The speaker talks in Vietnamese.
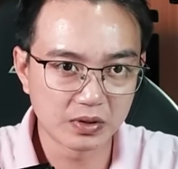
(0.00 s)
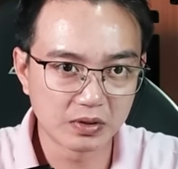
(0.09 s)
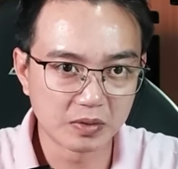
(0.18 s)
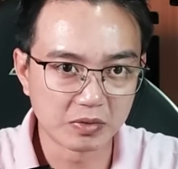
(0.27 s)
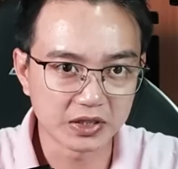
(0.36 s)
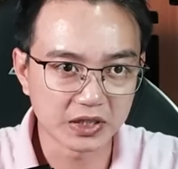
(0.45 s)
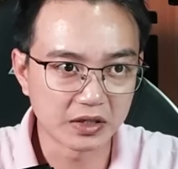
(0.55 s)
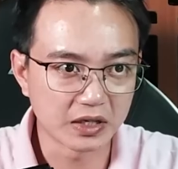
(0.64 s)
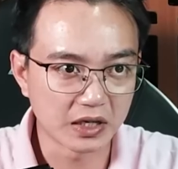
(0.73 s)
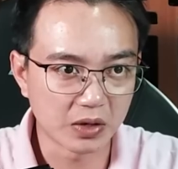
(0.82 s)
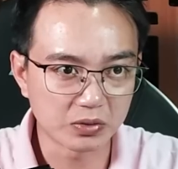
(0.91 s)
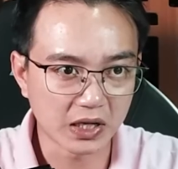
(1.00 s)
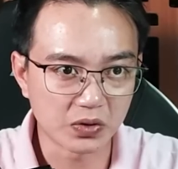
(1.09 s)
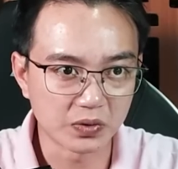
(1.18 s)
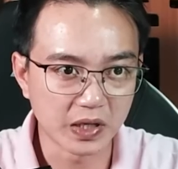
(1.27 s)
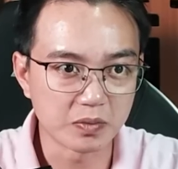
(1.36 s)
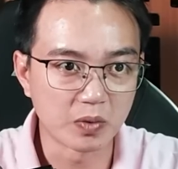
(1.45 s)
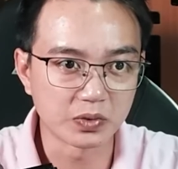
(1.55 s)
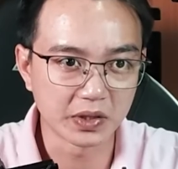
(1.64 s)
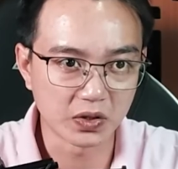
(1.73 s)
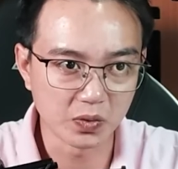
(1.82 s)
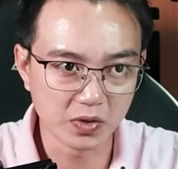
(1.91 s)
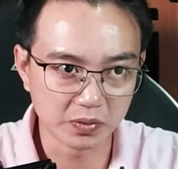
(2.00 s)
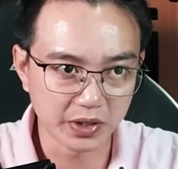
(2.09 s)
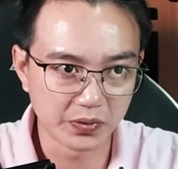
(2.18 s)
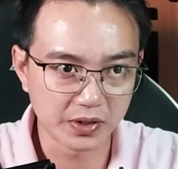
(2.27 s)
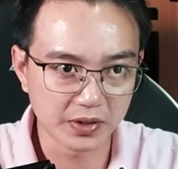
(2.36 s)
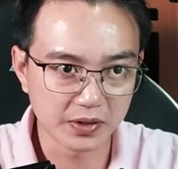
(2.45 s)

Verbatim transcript: nhưng mà sợ là lão ta còn để bụng chuyện cũ không chịu.